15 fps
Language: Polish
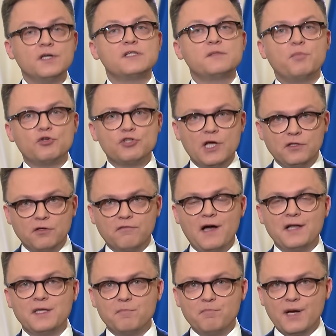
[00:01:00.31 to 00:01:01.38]
z
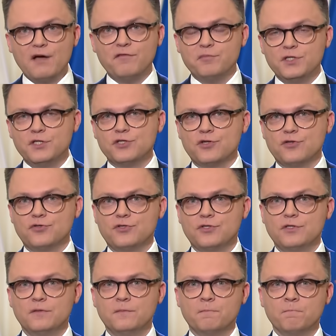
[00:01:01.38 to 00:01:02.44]
poszanowaniem praw
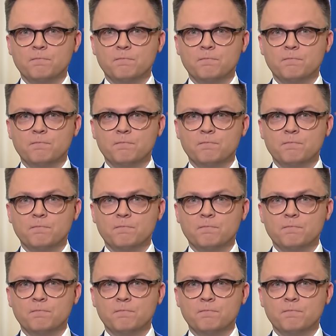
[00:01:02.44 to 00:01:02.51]
mniejszości.